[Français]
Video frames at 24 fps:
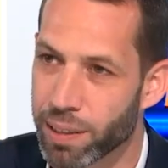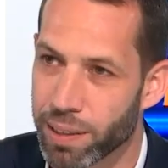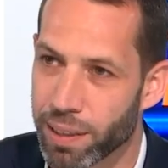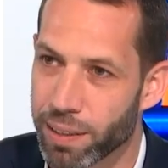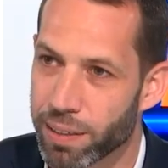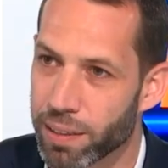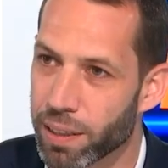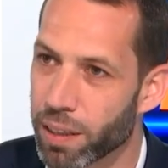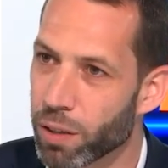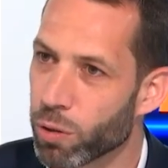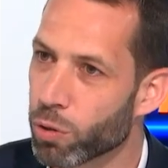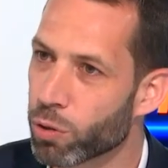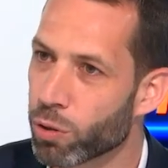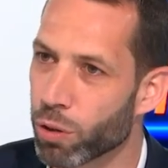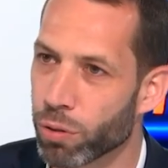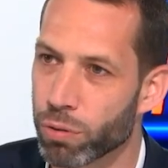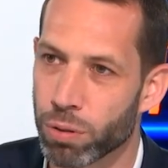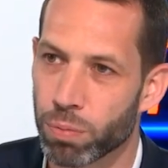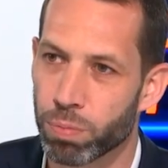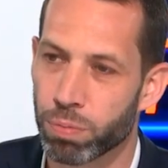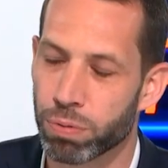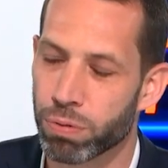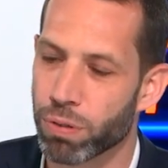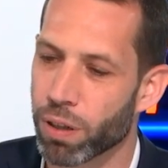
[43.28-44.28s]
nécessaires
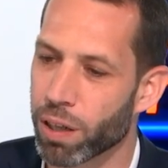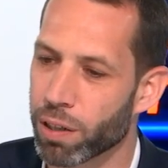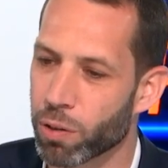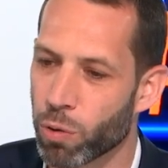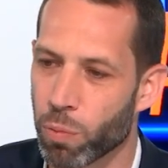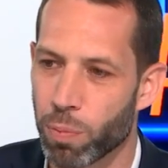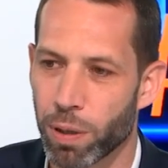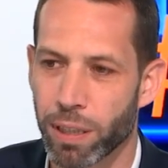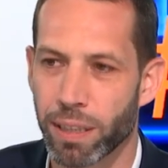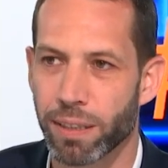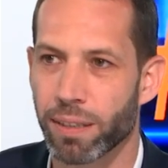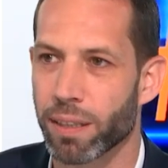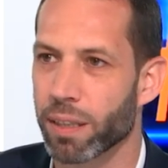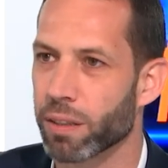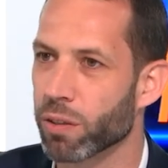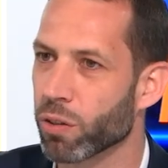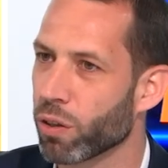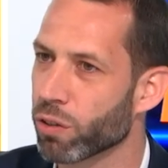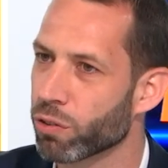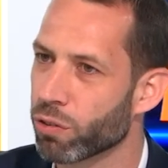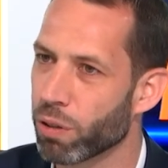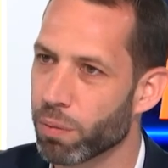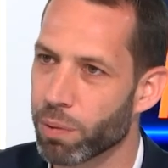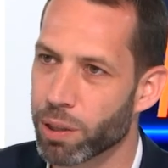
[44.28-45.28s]
aujourd'hui pour accompagner cette
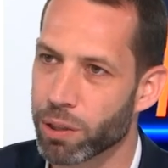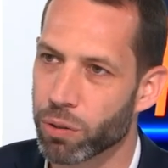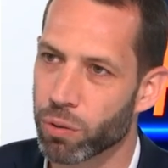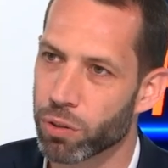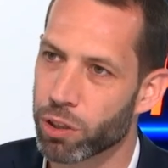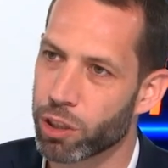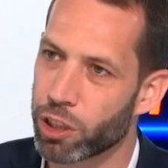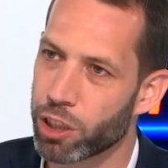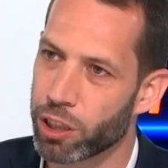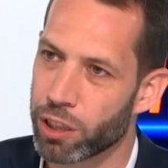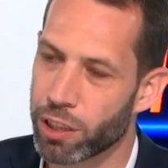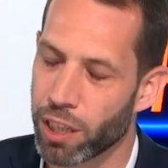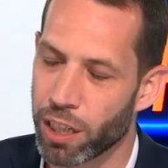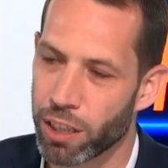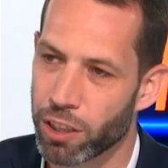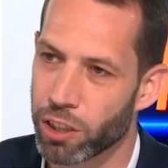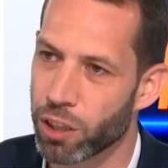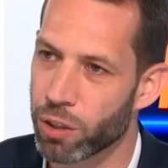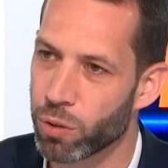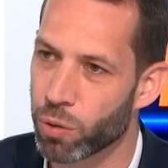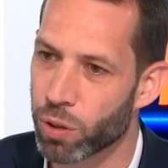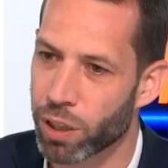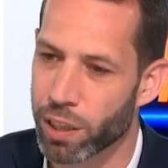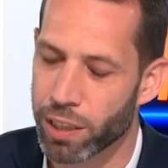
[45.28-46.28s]
transformation digitale
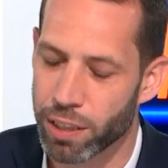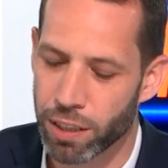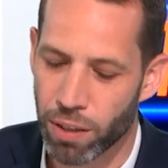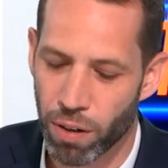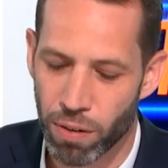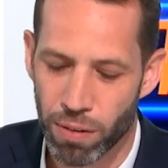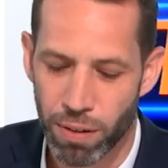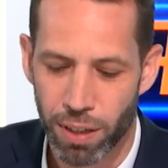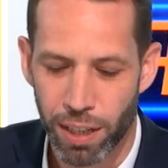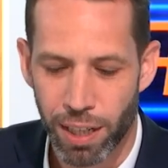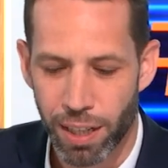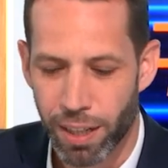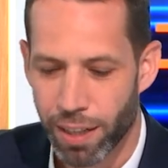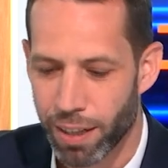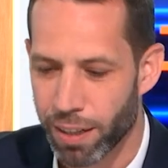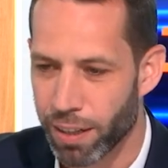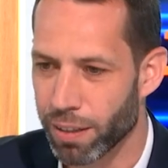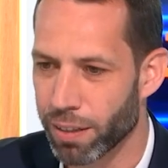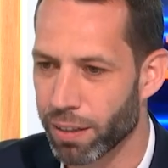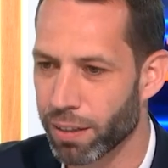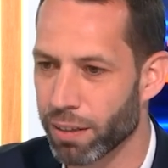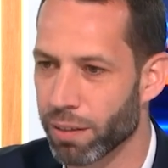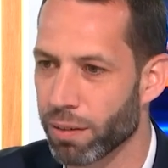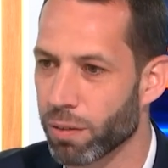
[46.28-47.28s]
chez nos clients.
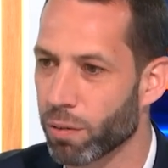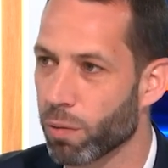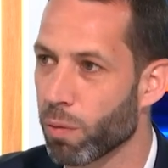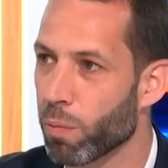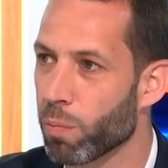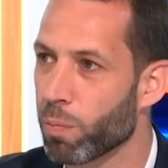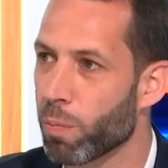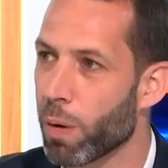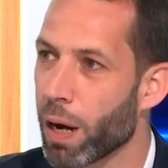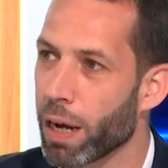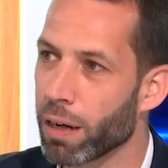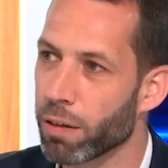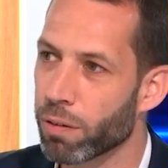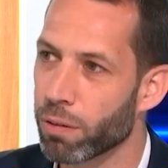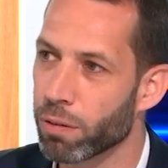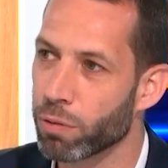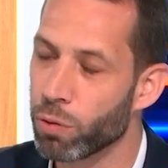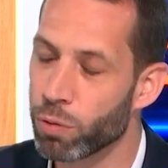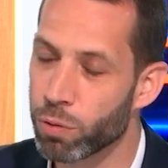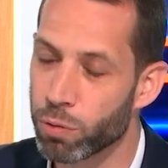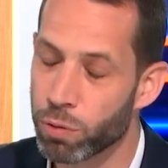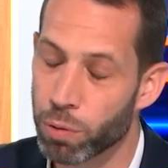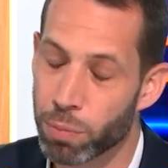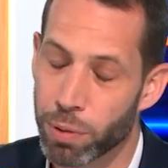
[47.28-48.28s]
Euh, on
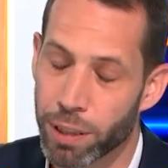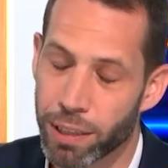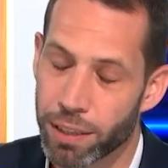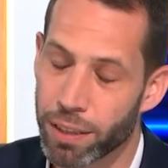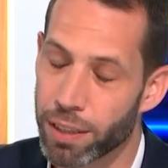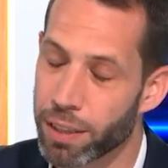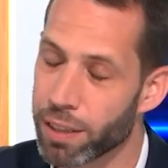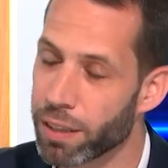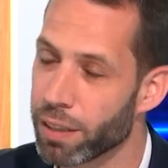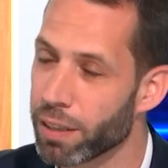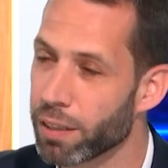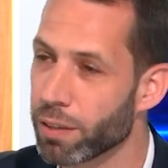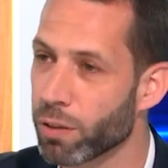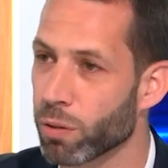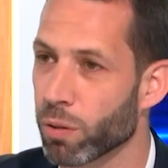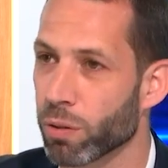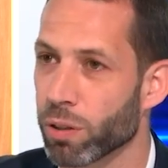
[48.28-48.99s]
parle de nouveaux métiers